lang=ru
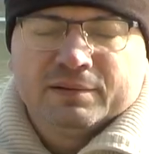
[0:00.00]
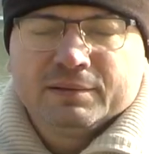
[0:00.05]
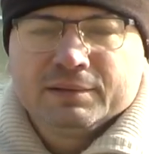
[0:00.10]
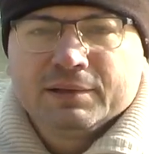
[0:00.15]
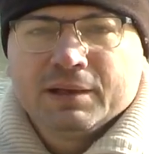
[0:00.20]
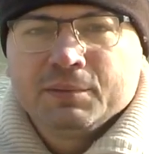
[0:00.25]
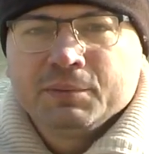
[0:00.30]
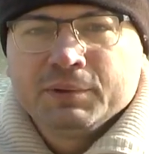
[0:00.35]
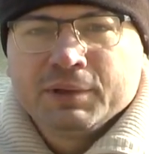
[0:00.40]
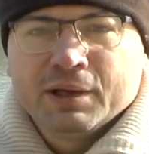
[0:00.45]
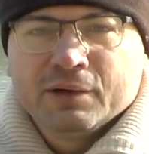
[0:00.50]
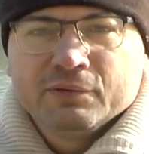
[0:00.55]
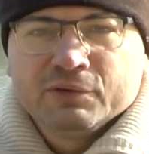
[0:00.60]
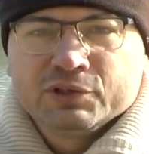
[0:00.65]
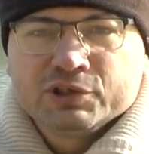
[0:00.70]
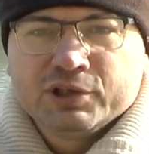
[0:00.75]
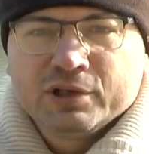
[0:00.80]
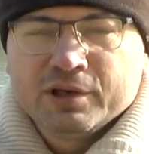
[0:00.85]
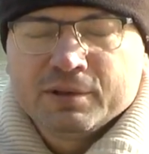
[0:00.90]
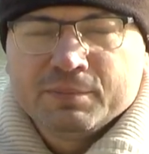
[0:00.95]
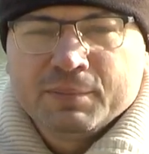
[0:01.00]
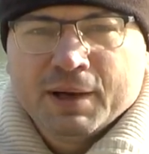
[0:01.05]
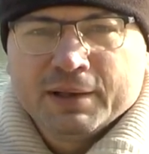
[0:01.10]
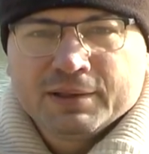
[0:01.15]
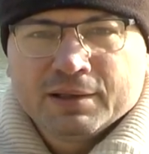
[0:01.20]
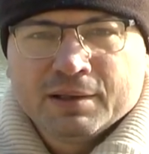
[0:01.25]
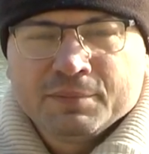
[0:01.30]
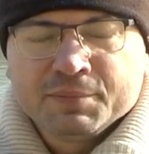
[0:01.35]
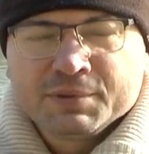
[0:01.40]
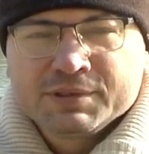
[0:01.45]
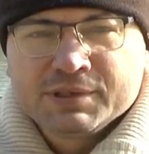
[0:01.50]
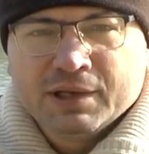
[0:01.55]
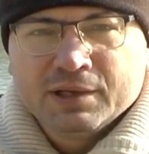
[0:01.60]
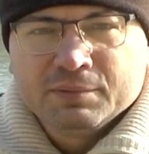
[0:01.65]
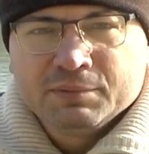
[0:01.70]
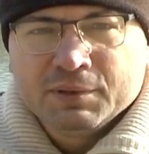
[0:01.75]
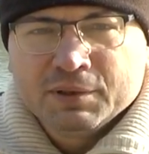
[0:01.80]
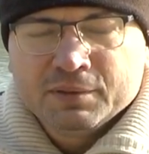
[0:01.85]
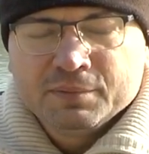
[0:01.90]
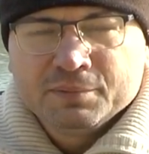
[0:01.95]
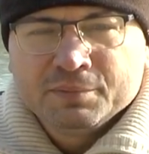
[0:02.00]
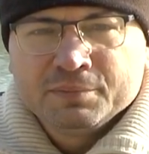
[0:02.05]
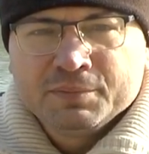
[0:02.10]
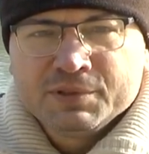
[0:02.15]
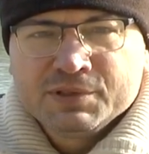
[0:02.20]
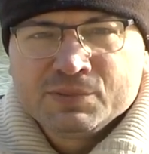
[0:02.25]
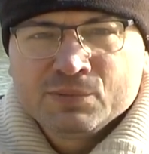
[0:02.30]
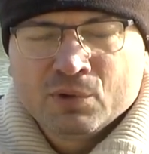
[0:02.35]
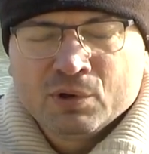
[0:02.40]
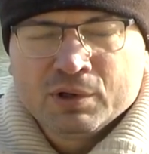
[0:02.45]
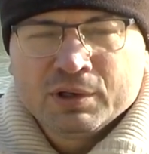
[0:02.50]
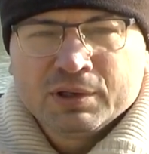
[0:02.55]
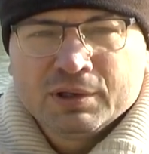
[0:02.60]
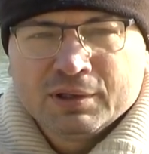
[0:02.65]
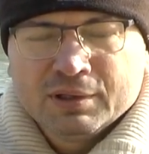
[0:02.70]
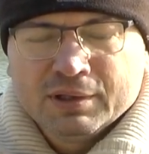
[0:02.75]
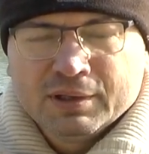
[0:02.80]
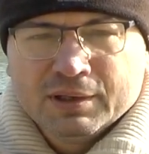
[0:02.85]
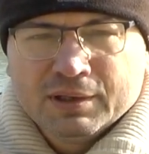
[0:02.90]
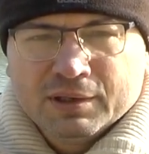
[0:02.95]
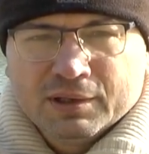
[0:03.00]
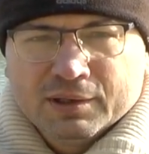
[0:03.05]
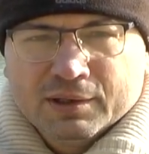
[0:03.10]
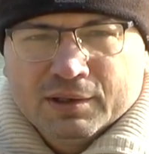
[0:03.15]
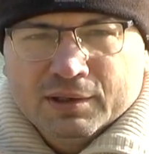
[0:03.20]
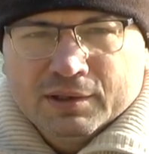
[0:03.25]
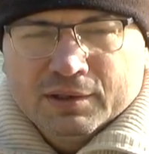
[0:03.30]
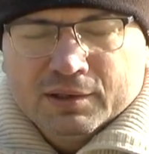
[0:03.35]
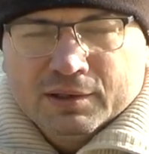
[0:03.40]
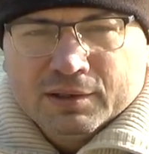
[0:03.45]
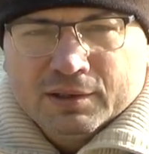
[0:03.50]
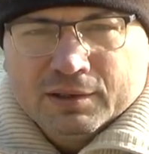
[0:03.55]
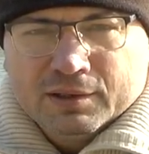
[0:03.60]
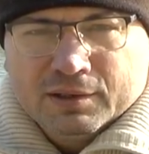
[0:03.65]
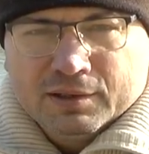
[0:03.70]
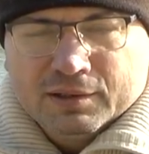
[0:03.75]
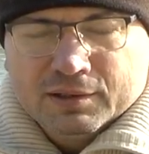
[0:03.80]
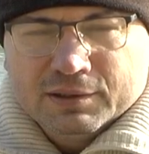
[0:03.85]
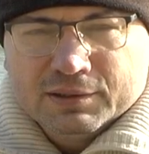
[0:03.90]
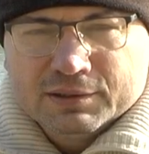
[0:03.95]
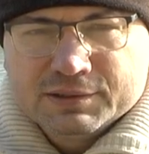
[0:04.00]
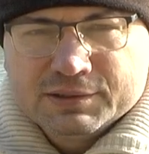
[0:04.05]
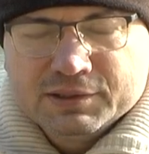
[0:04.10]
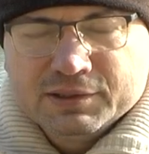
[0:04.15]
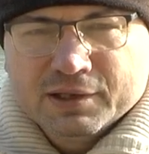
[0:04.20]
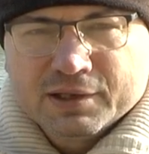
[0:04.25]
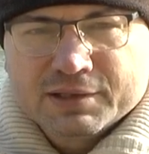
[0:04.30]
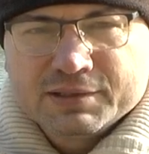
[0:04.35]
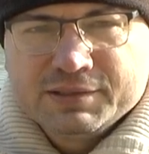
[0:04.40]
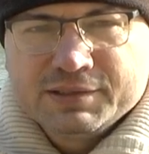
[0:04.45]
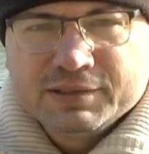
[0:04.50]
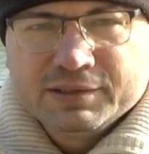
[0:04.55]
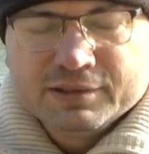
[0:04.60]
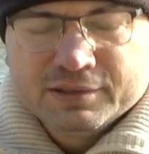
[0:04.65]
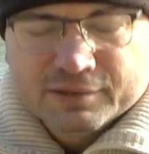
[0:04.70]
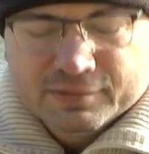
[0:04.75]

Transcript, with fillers: На меня вышли ребята, написали мне письмо CRC